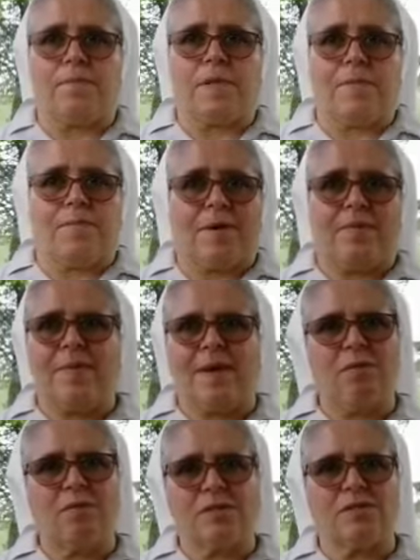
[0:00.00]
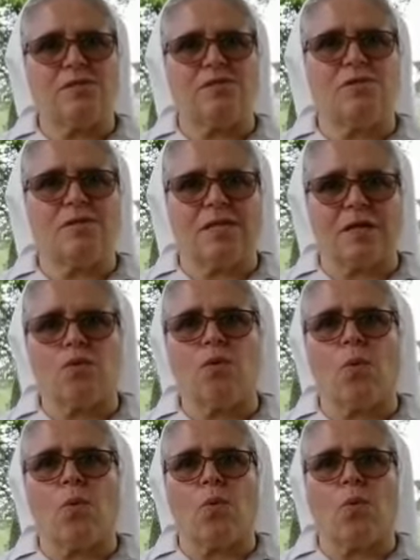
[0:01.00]
e, per me questo è
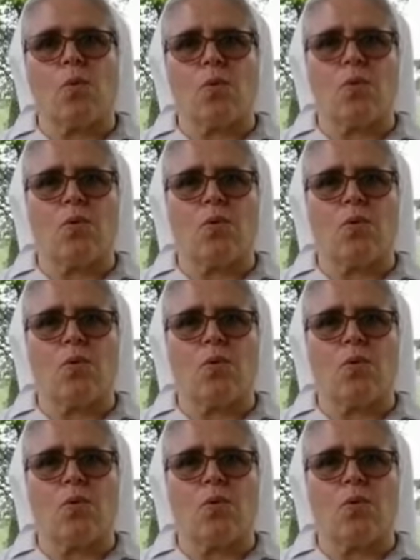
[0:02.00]
stato un,